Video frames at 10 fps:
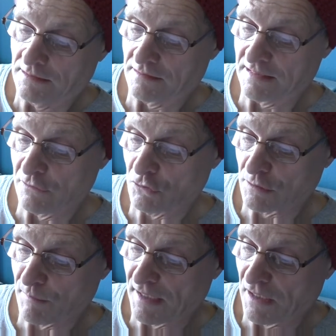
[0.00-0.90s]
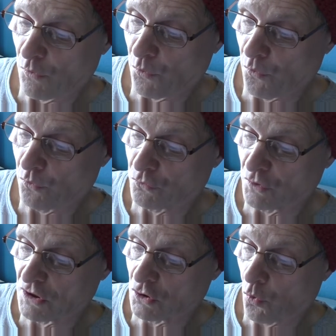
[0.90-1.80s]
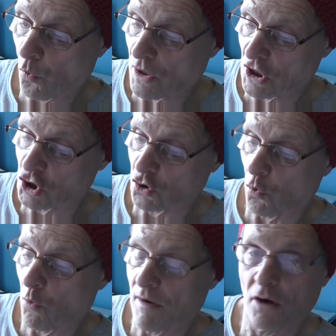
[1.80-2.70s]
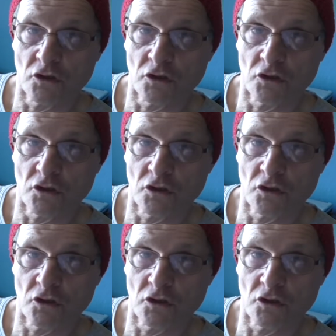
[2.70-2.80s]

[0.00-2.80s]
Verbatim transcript: CO2-Erhöhung durch Kohlestrom